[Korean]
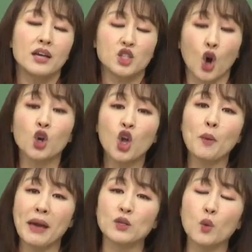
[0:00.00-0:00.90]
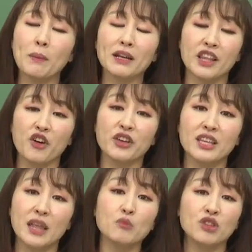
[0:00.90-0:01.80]
정념에 속박되어 있기
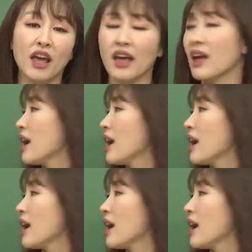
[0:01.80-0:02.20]
때문에.